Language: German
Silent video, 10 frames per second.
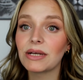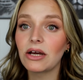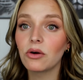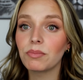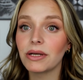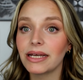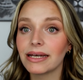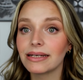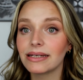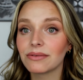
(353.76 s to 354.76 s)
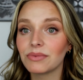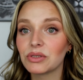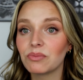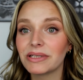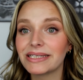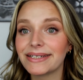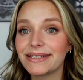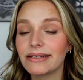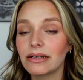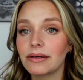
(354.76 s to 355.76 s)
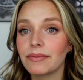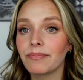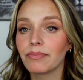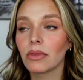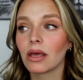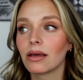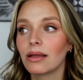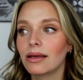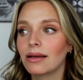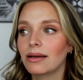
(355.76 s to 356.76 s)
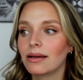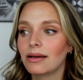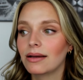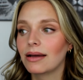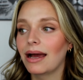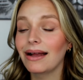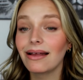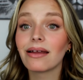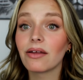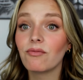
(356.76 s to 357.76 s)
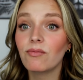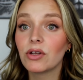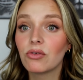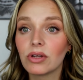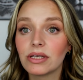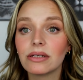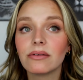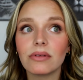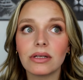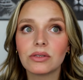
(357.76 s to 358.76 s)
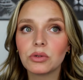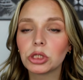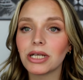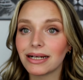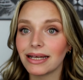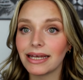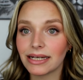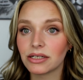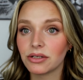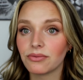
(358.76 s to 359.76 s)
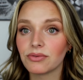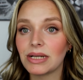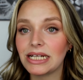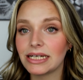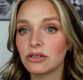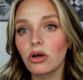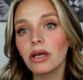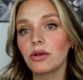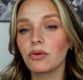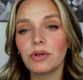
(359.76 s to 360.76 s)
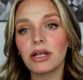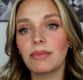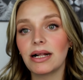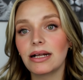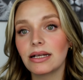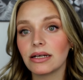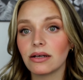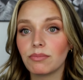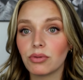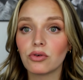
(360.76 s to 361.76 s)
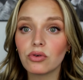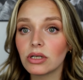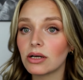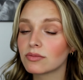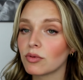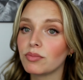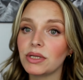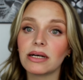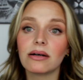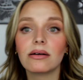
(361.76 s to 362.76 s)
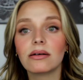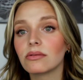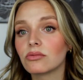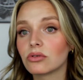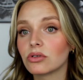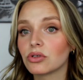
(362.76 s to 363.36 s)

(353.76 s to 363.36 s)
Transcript: meine Hautbarriere irgendwie so ein bisschen ähm, angegriffen wird durch zu starke Actives, weil ich ja doch hin und wieder mal andere Produkte ausprobiere und